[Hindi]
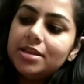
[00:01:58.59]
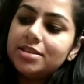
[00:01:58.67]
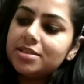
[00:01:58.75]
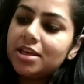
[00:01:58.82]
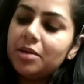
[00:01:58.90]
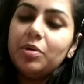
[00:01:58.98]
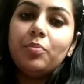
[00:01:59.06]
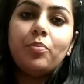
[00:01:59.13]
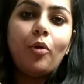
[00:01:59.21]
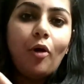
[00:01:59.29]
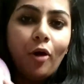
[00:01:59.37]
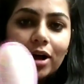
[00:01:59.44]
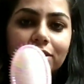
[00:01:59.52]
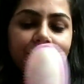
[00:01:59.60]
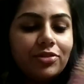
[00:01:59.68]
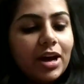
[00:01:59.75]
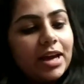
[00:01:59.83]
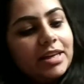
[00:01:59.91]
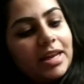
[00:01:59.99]
इसके भी बहुत
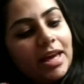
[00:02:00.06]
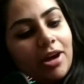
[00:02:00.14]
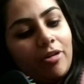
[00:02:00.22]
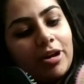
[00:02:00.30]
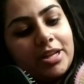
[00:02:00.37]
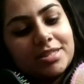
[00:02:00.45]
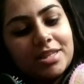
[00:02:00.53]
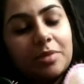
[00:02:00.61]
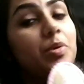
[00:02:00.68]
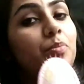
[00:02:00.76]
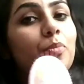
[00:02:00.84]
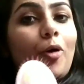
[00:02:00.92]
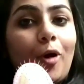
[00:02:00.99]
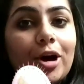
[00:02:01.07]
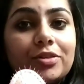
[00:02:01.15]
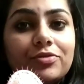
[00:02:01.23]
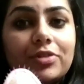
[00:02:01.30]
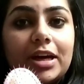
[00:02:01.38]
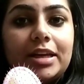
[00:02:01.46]
फाइन है और इसके भी बहुत
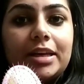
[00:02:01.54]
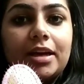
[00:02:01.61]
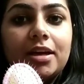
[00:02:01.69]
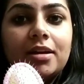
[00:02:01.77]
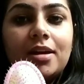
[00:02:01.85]
फाइन है